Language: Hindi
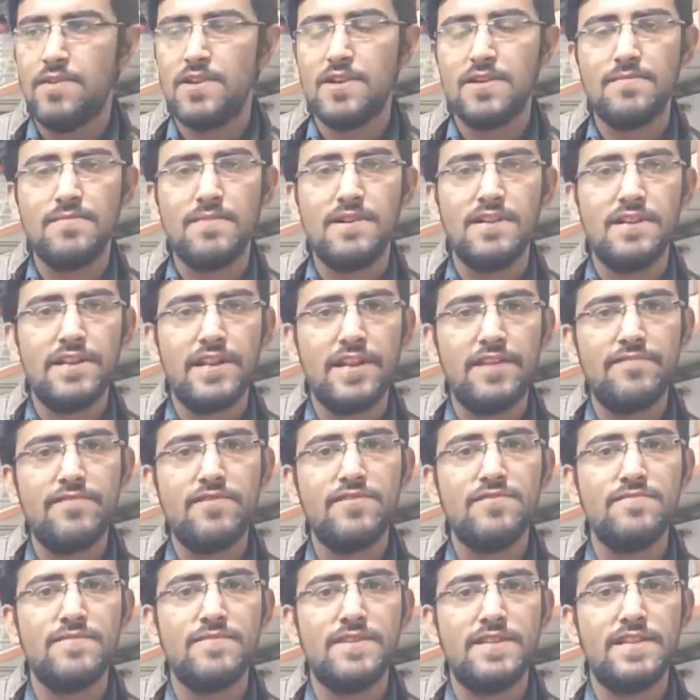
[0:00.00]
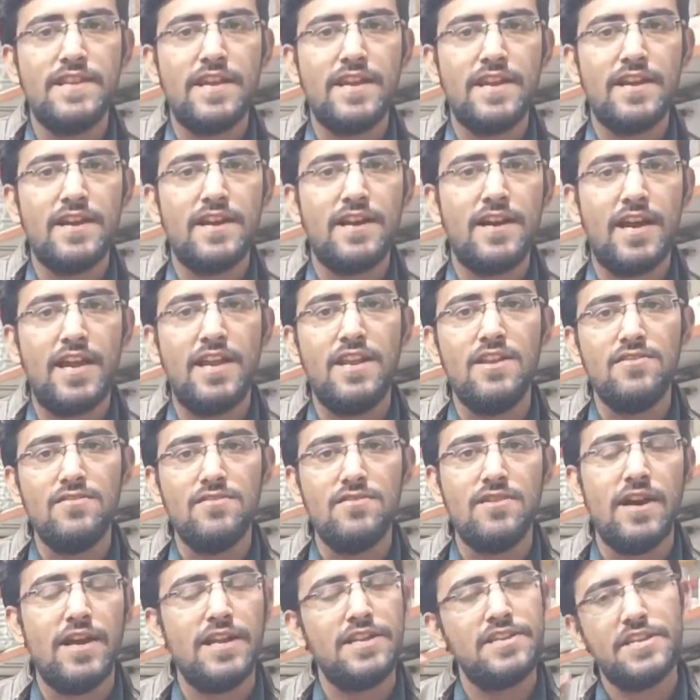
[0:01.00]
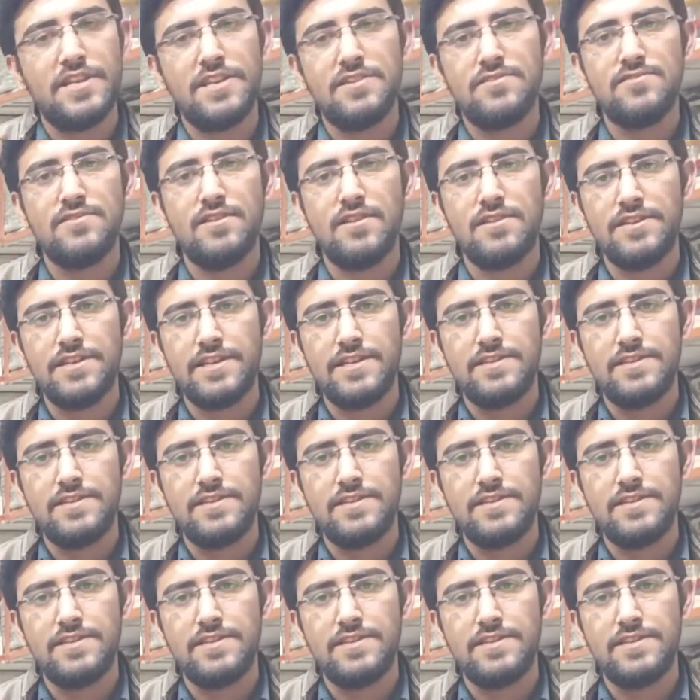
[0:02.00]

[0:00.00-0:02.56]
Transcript: मुकम्मल रिव्यू मिल जाएगा हाई लो हर चीज़ उधर